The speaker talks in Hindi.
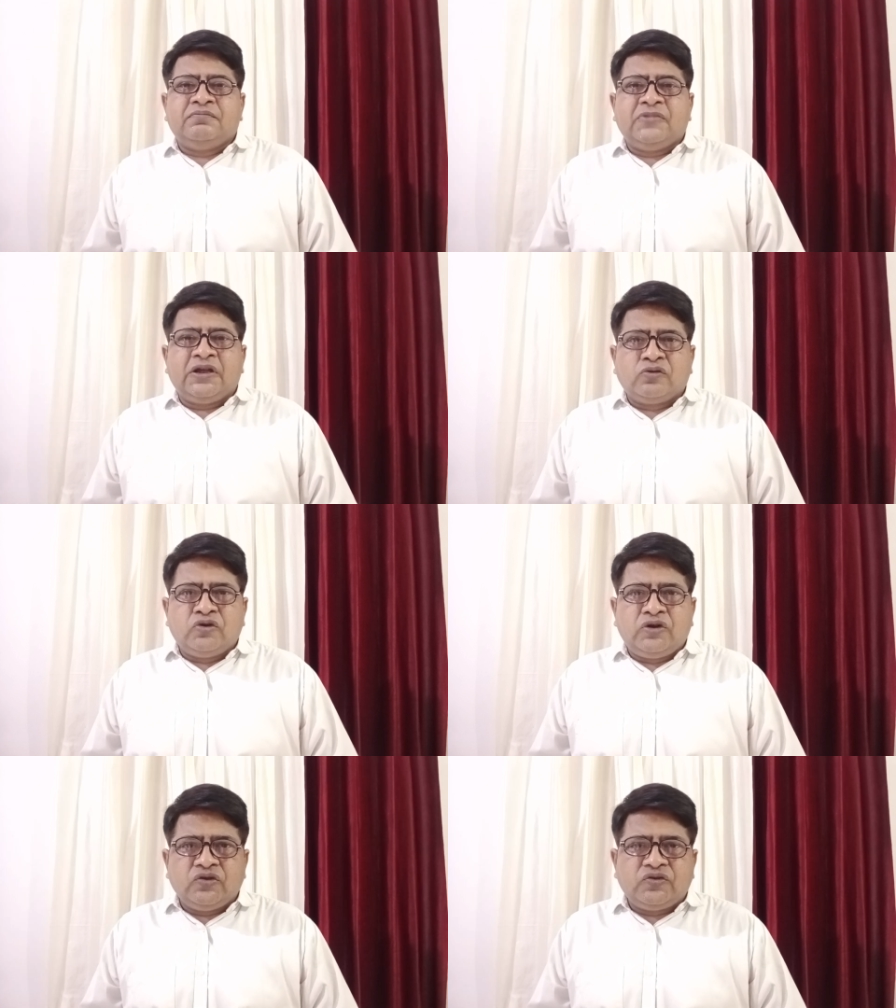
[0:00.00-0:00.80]
एक
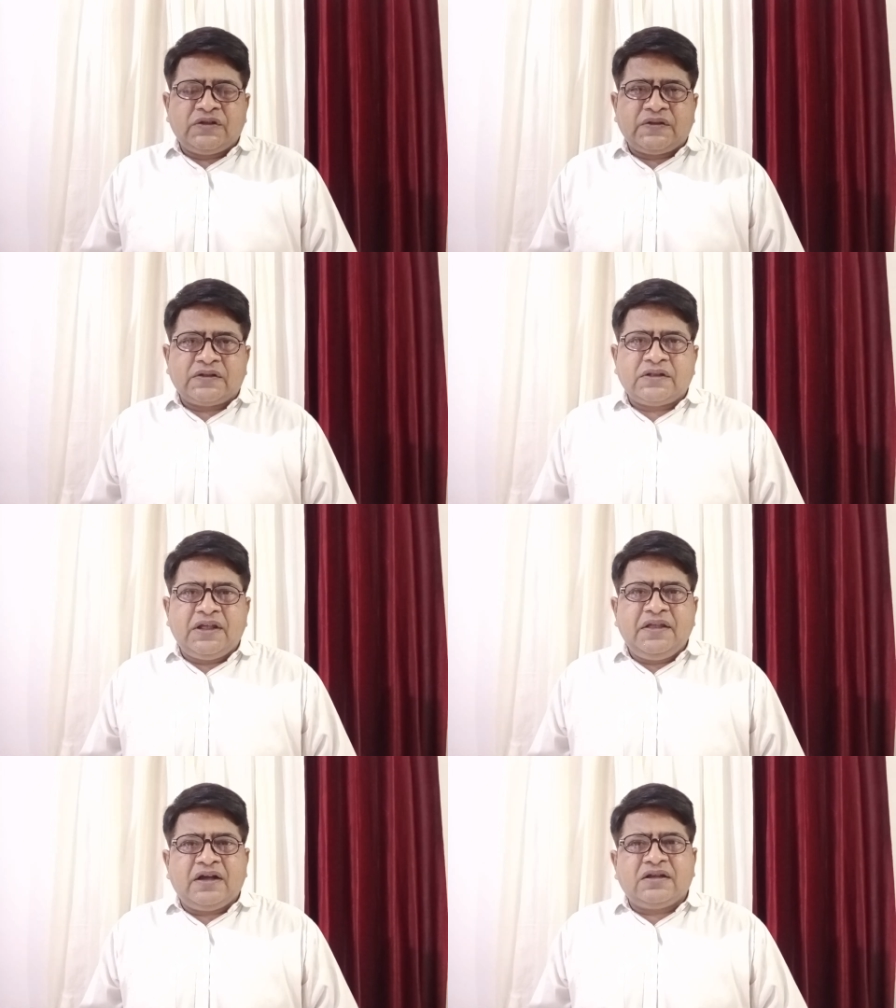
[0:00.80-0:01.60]
गुड न्यूज दे सकते हैं
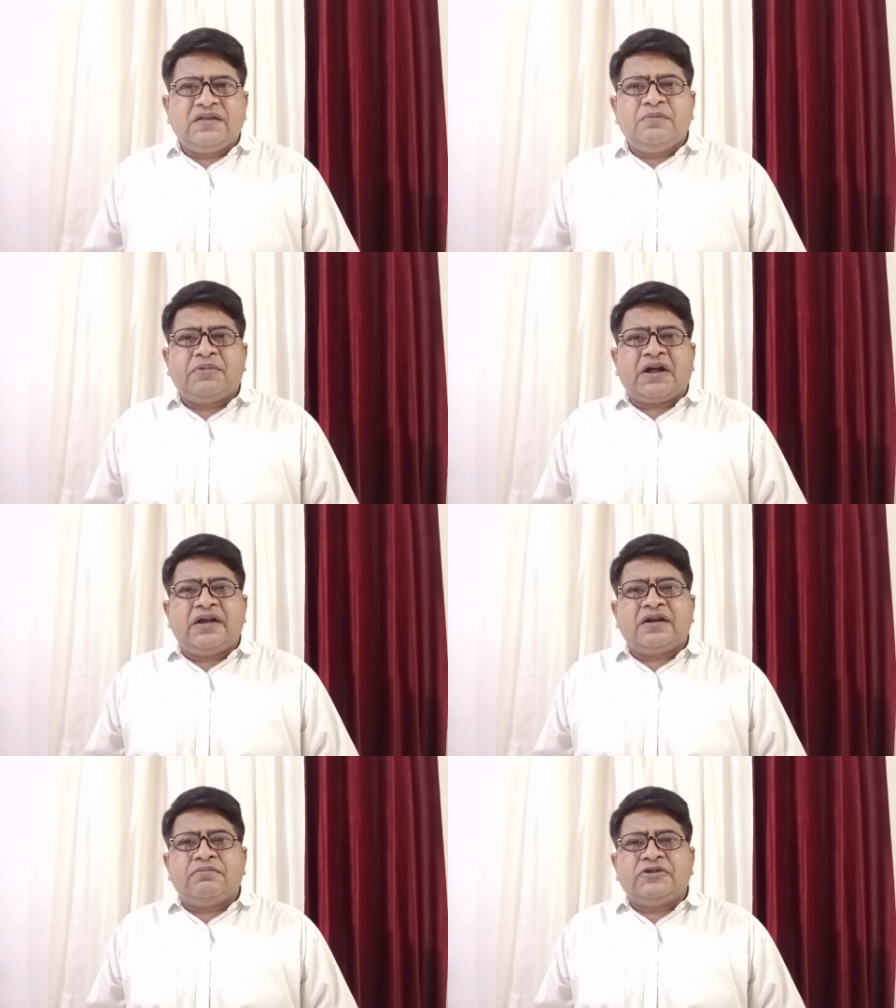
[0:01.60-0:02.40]
या किसी
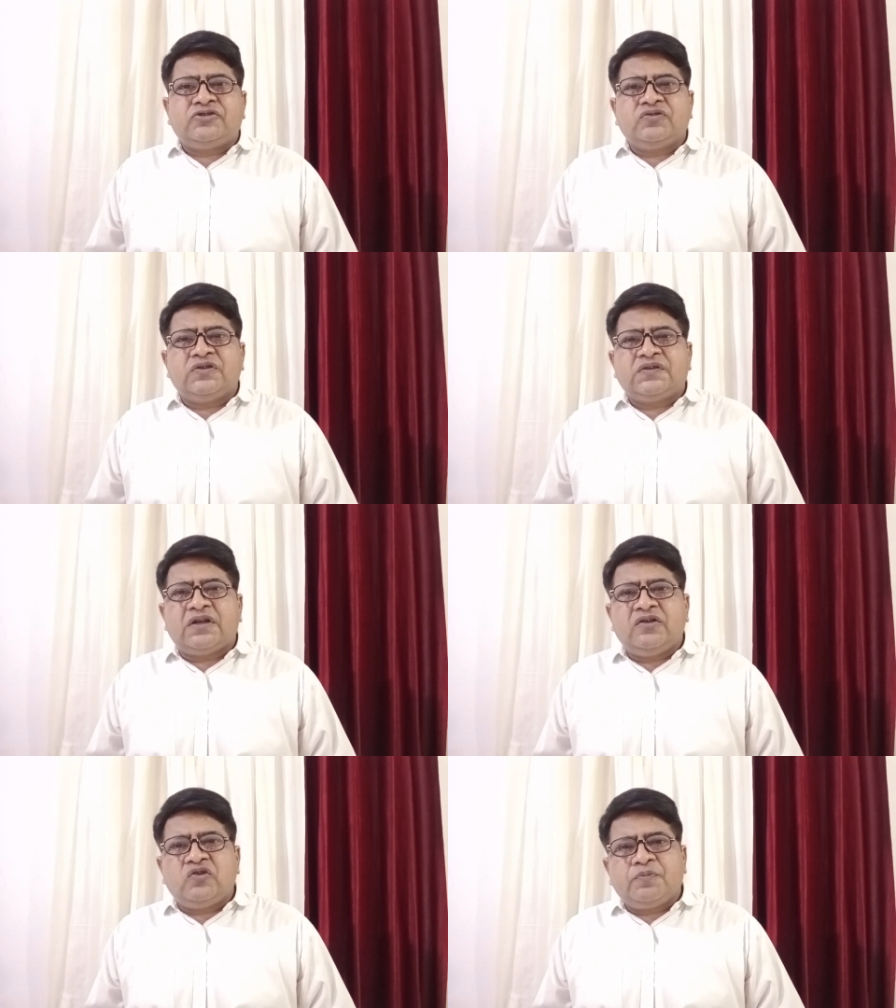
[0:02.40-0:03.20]
प्रकार का बच्चों से
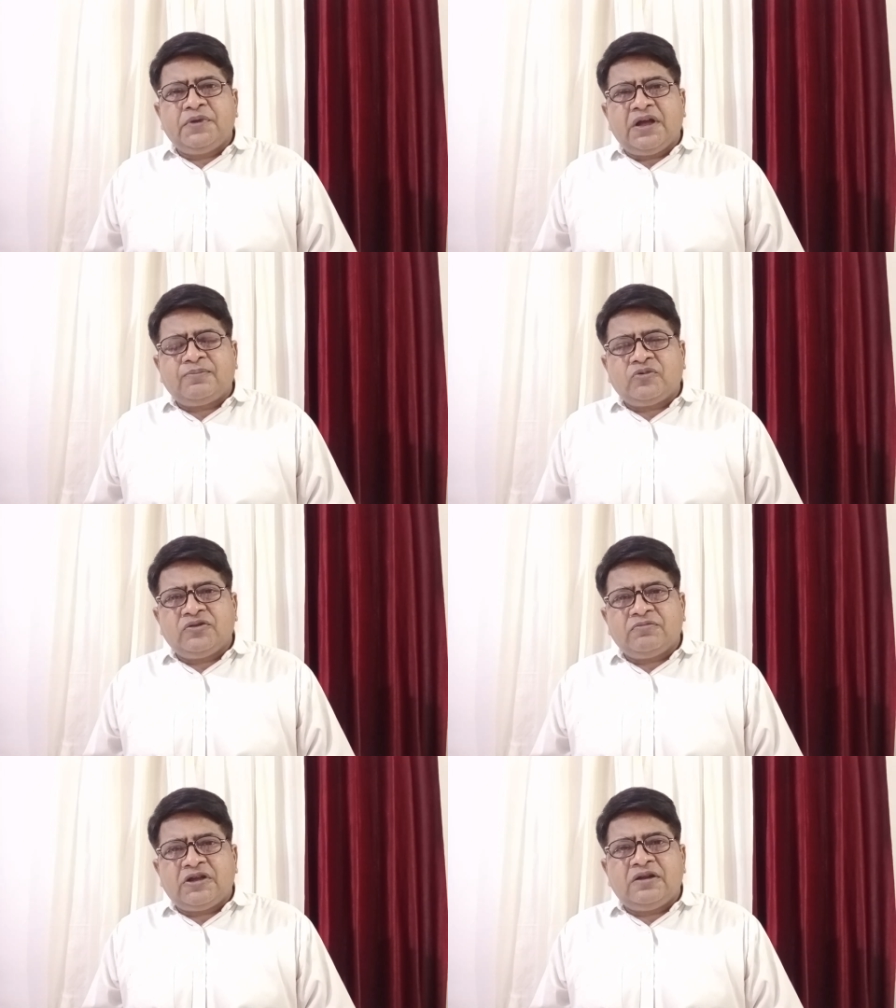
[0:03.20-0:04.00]
सहयोग भी आपको
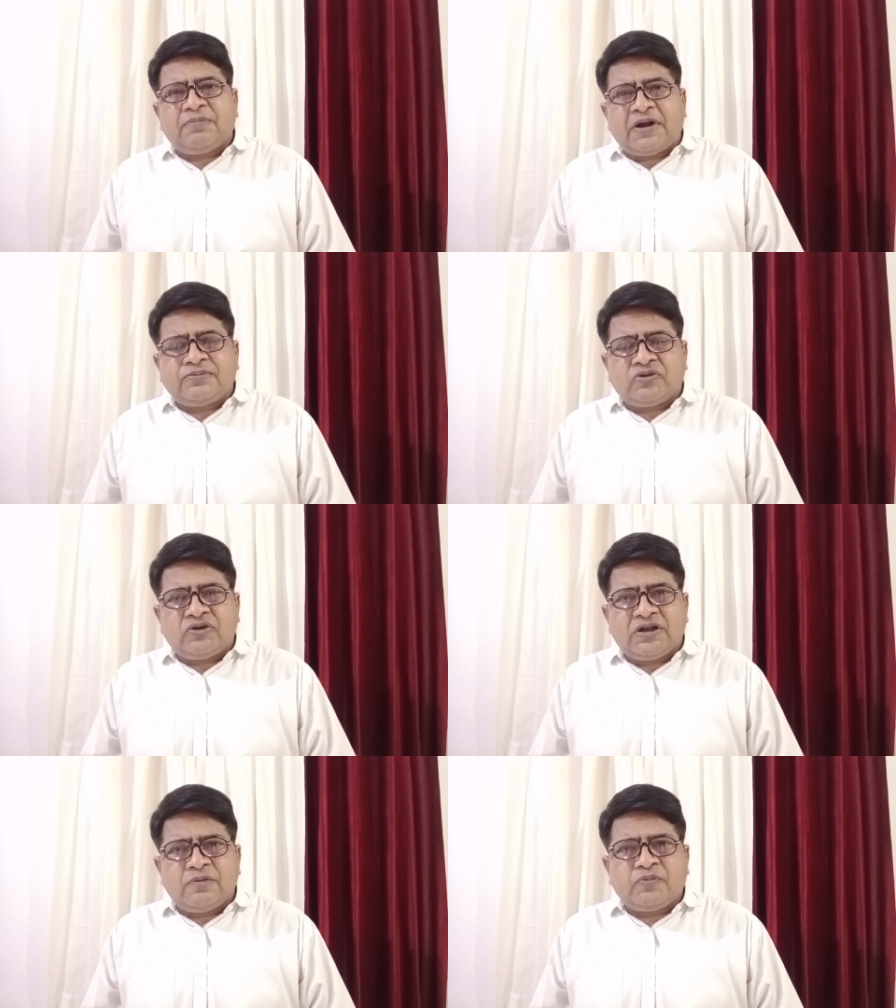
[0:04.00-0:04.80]
इस महीने प्राप्त
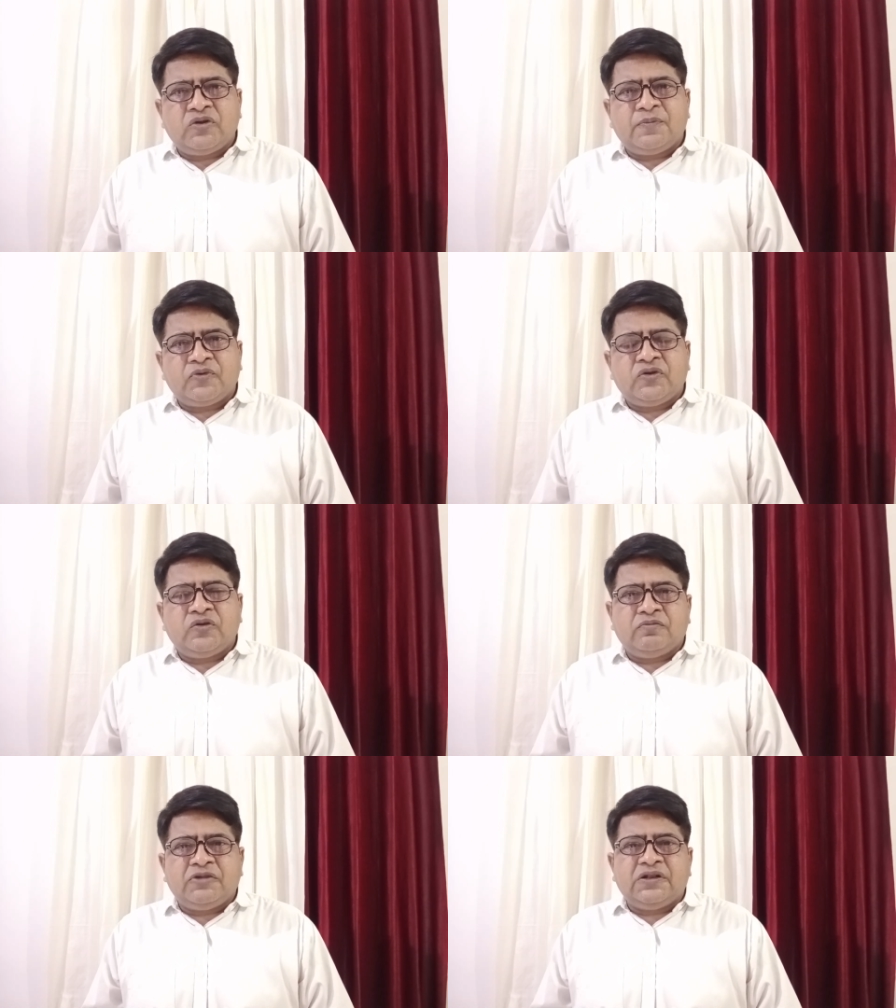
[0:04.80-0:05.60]
होने की पूरी पूरी
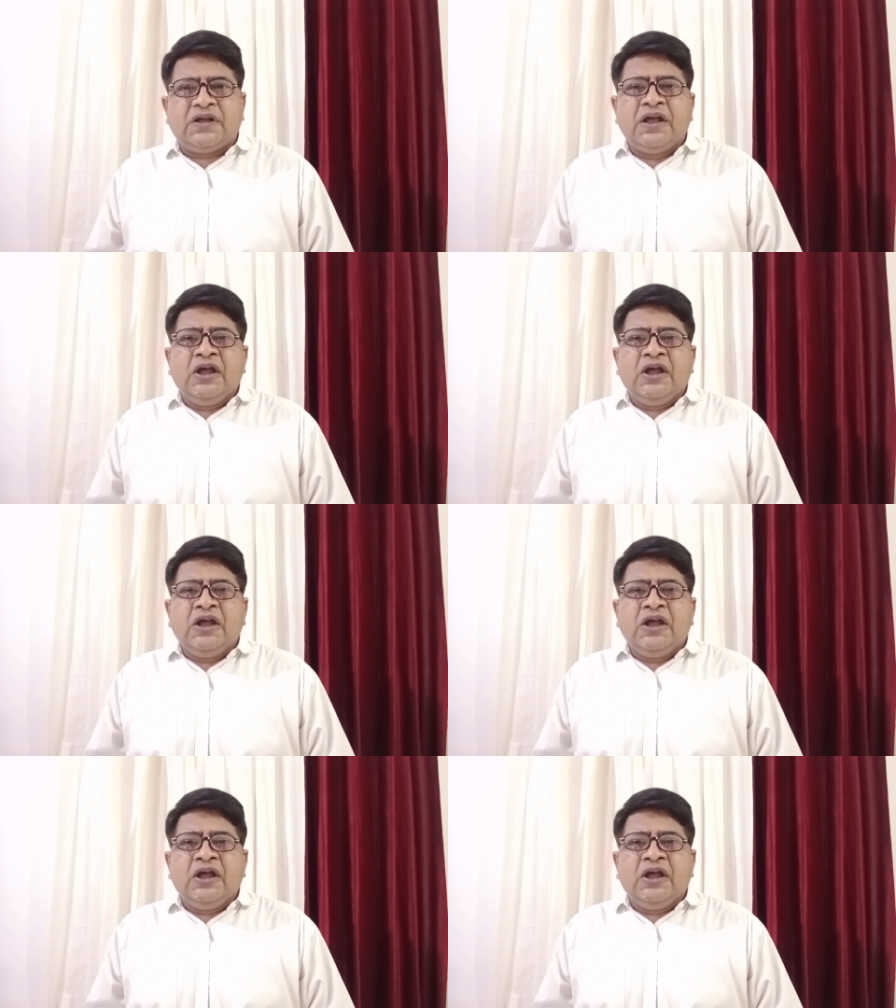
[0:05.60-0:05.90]
उम्मीद है